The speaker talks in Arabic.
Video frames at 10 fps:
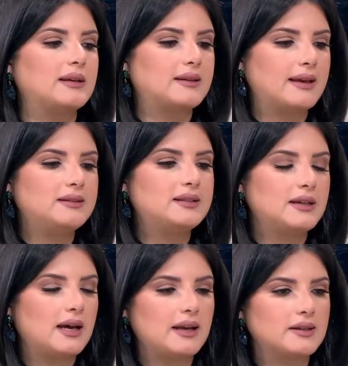تؤدي
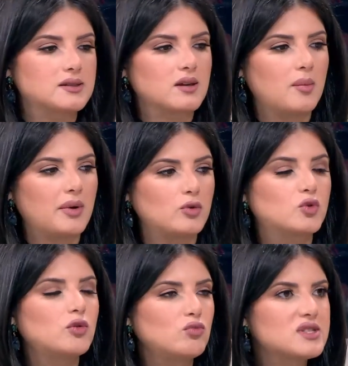للاصابه او
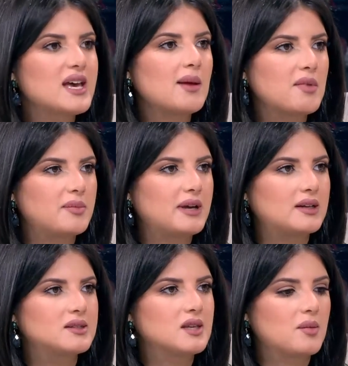تكون مساهمه
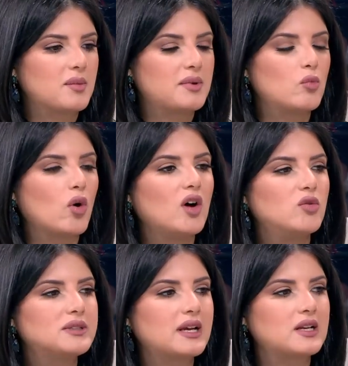بالاصابه
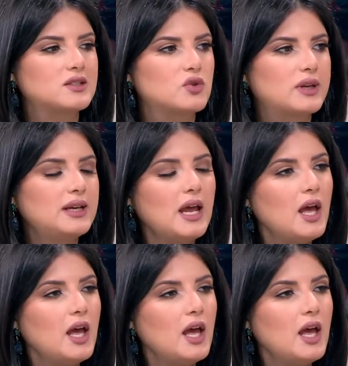بمقاومه الانسولين